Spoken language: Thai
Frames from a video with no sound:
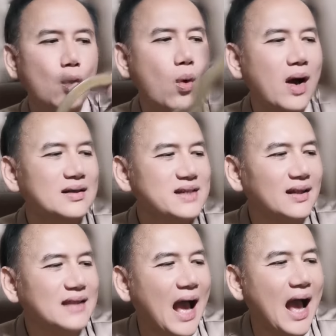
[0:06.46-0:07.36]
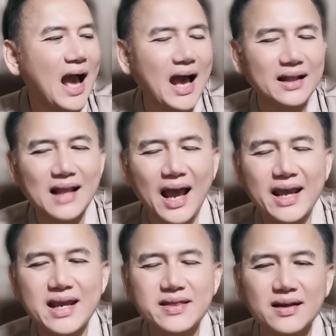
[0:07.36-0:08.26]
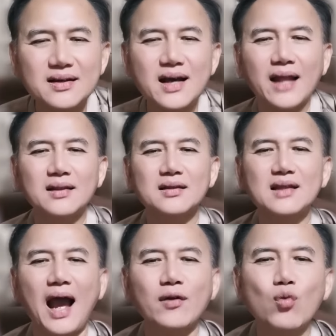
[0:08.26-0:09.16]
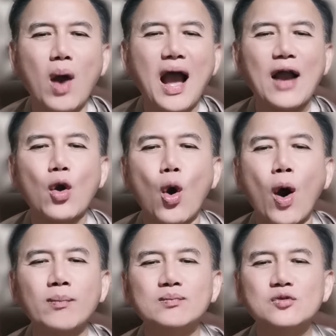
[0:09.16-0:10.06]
ดวงชะตาในเดือนธันวาคม